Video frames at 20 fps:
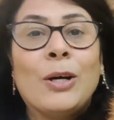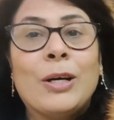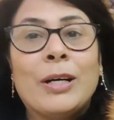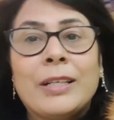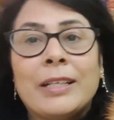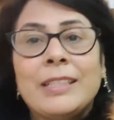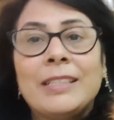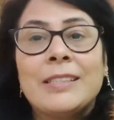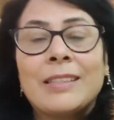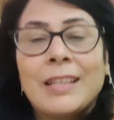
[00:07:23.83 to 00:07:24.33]

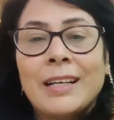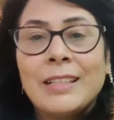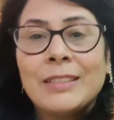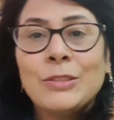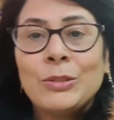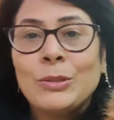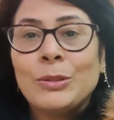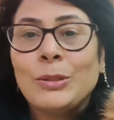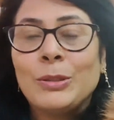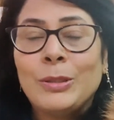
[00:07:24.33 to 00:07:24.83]
और इसका
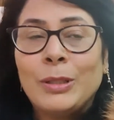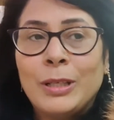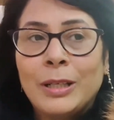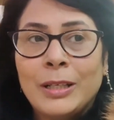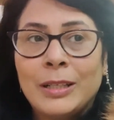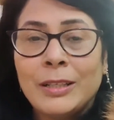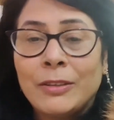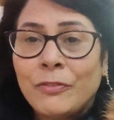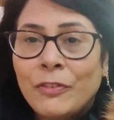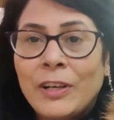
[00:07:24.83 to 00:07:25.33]
जो
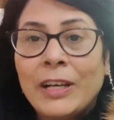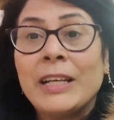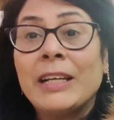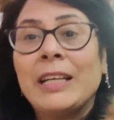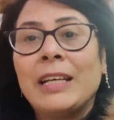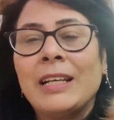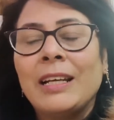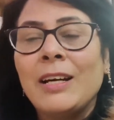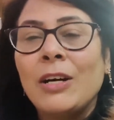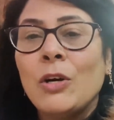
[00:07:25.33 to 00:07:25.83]

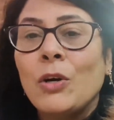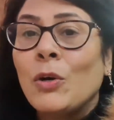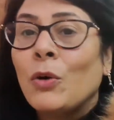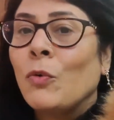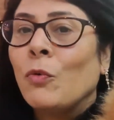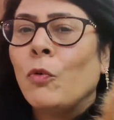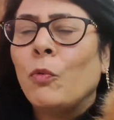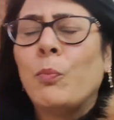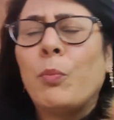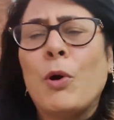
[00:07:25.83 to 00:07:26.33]
फ़र है ना
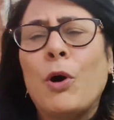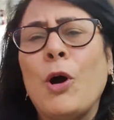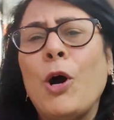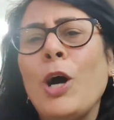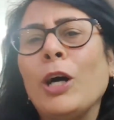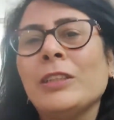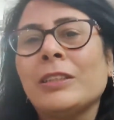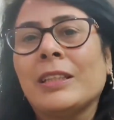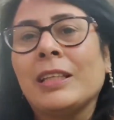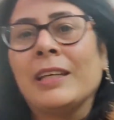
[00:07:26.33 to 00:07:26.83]
वो
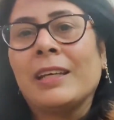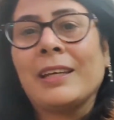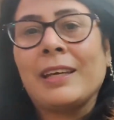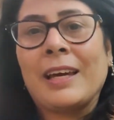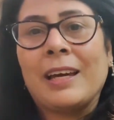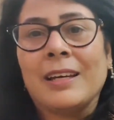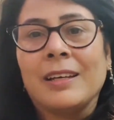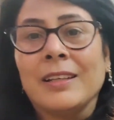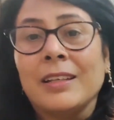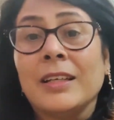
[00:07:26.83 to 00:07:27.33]
बहुत
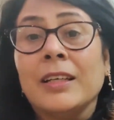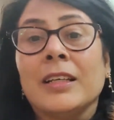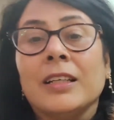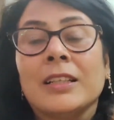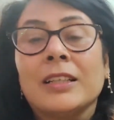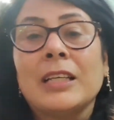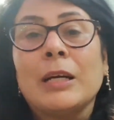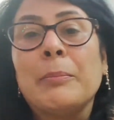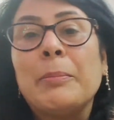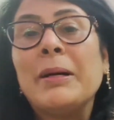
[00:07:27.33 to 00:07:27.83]
थिक है
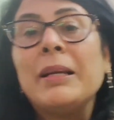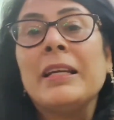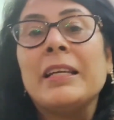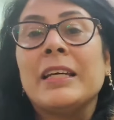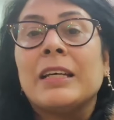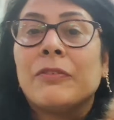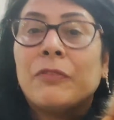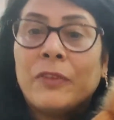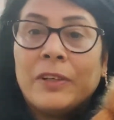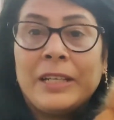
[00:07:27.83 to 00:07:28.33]
डबल
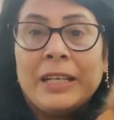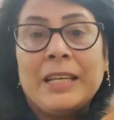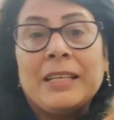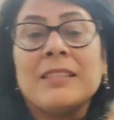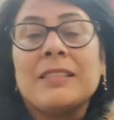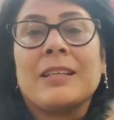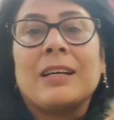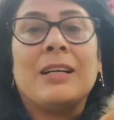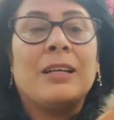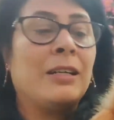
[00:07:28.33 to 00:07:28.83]
लेयर फ़र है
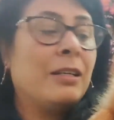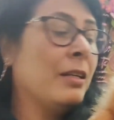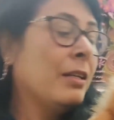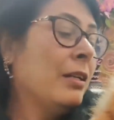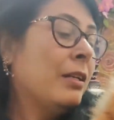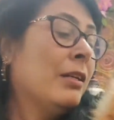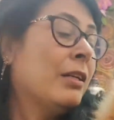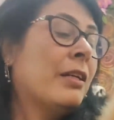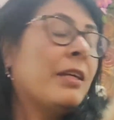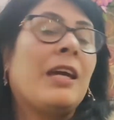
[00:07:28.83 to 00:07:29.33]
इसका
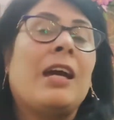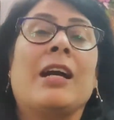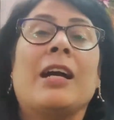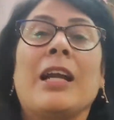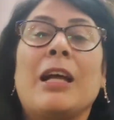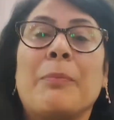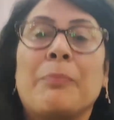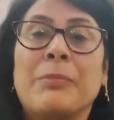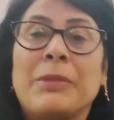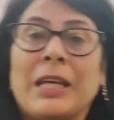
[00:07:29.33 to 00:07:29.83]
कि
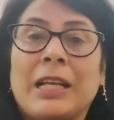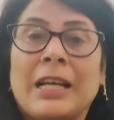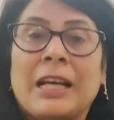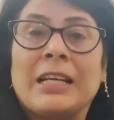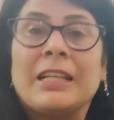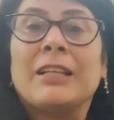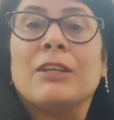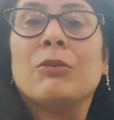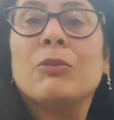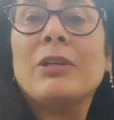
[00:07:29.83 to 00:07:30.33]
अगर आप
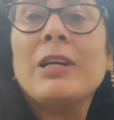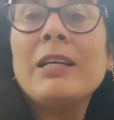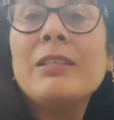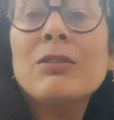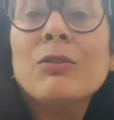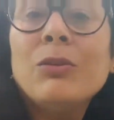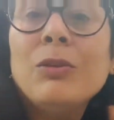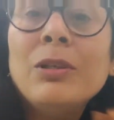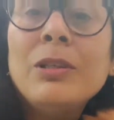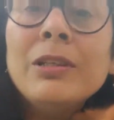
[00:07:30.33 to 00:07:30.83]
तहनाने लगो ना
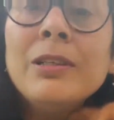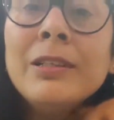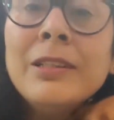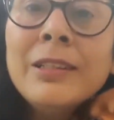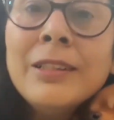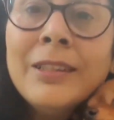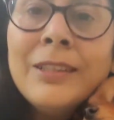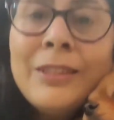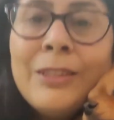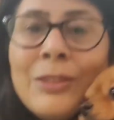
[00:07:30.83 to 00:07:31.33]
इसको
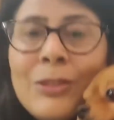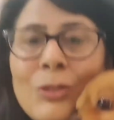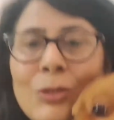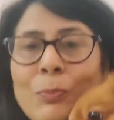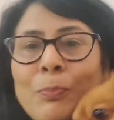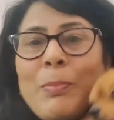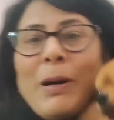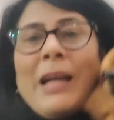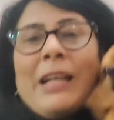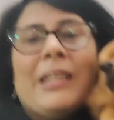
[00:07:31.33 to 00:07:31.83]

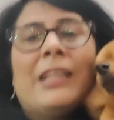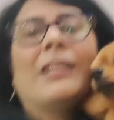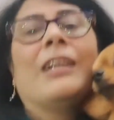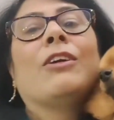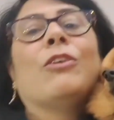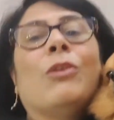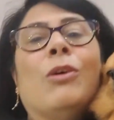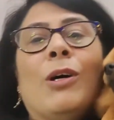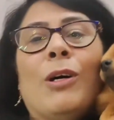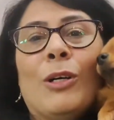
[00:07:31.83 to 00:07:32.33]
तो पानी
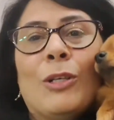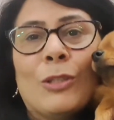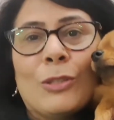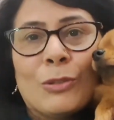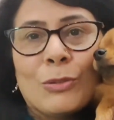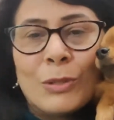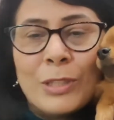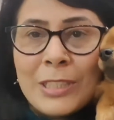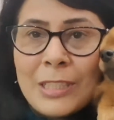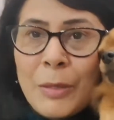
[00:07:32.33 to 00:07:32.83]
डालो
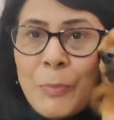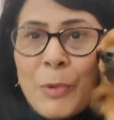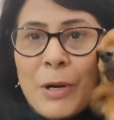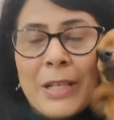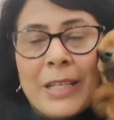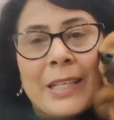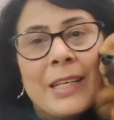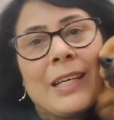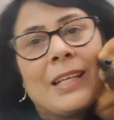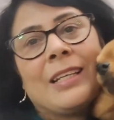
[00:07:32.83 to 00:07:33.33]
तो इसका
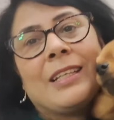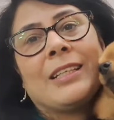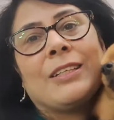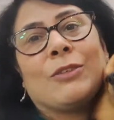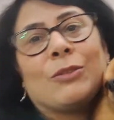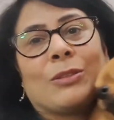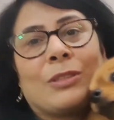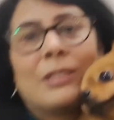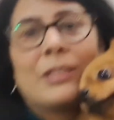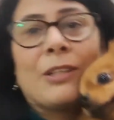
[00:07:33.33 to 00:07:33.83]
बॉडी गीली
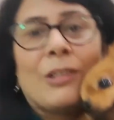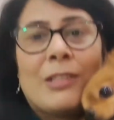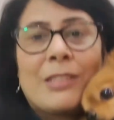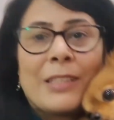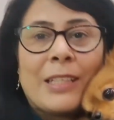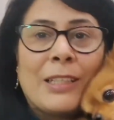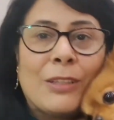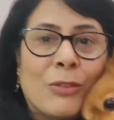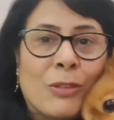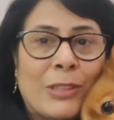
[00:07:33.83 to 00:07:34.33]
नहीं होती और
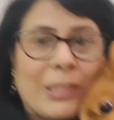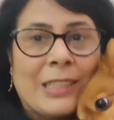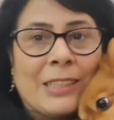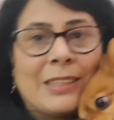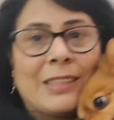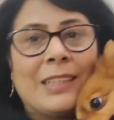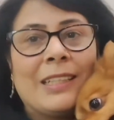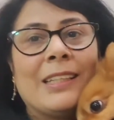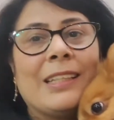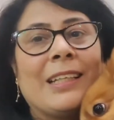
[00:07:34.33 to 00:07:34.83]
स्किन तो
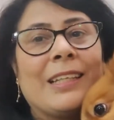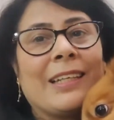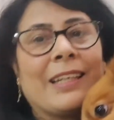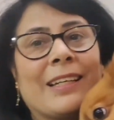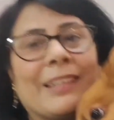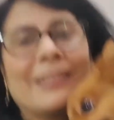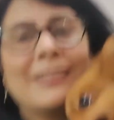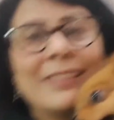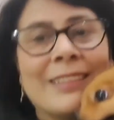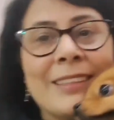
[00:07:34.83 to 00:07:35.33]
दिखती ही नहीं
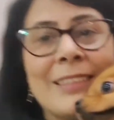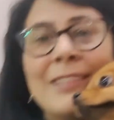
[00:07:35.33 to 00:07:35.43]
है